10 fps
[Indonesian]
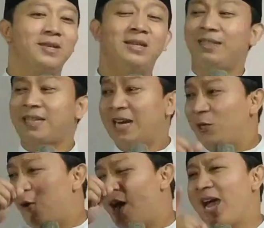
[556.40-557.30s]
kita
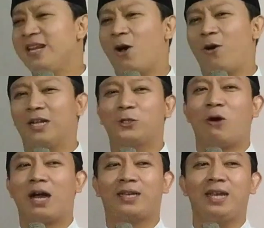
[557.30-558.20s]
doai orang
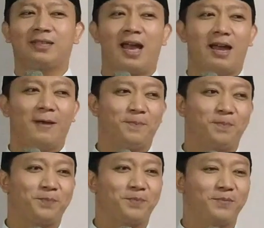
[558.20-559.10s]
tua kita.
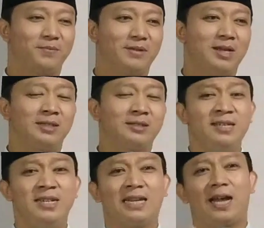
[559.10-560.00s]

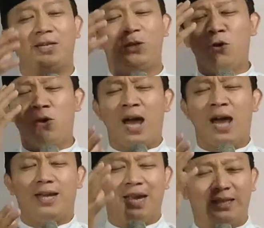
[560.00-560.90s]
Ternyata
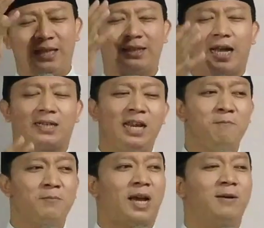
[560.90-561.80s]
doa yang kita
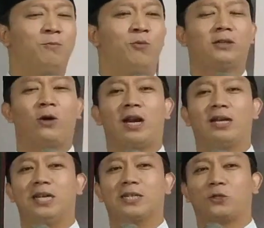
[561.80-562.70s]
kirimkan buat
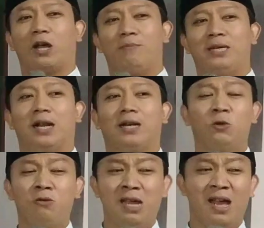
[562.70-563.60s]
orang yang sudah meninggal
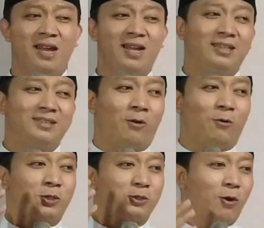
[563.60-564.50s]
dunia,
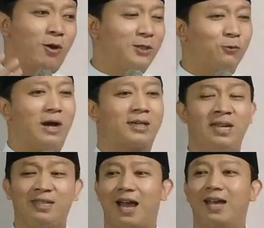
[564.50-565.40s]
terkhusus orang tua
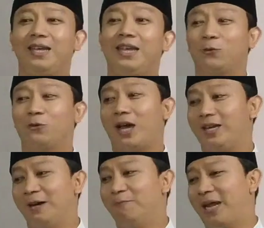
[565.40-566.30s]
kita,
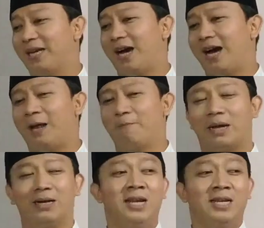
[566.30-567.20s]
itulah yang mereka
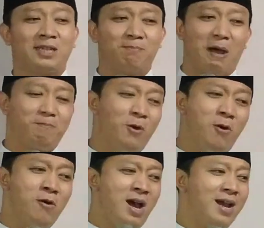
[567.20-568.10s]
harapkan. Sebab
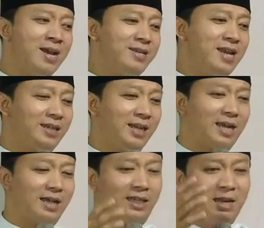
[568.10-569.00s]
doa yang
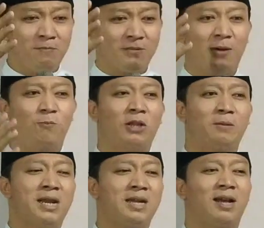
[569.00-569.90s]
kita kirimkan
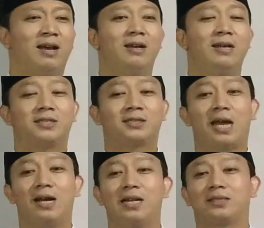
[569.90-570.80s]
buat mereka
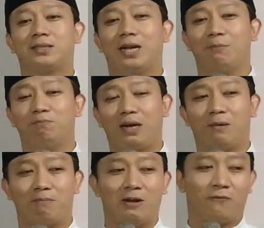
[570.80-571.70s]
sangat-sangat
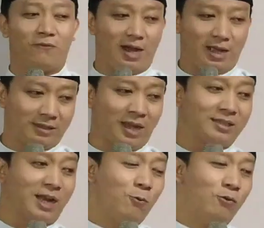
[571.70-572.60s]
bermanfaat.
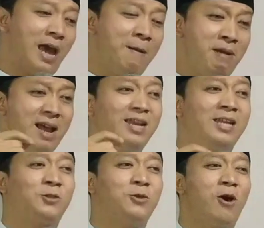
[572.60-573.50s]
Kata ulama
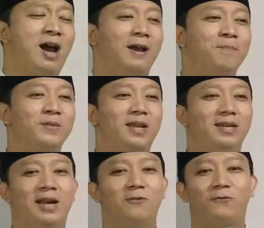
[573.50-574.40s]
itu doa
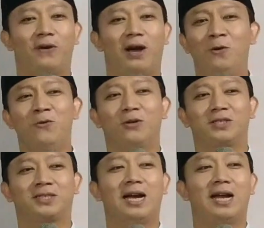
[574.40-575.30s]
yang fa'u
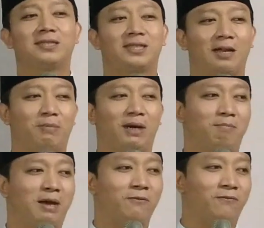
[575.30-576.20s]
sangat-sangat
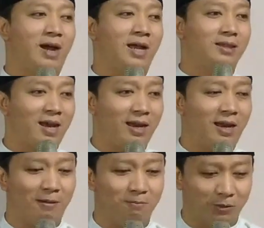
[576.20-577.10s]
bermanfaat.
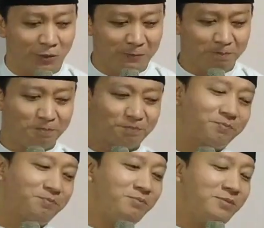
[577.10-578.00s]
Alhamdulillah.
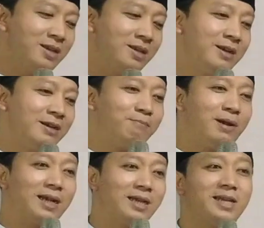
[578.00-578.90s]

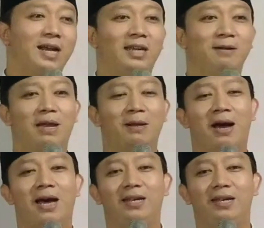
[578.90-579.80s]
Maka yakin malam
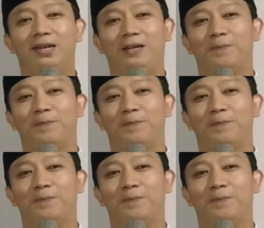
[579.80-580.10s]
hari ini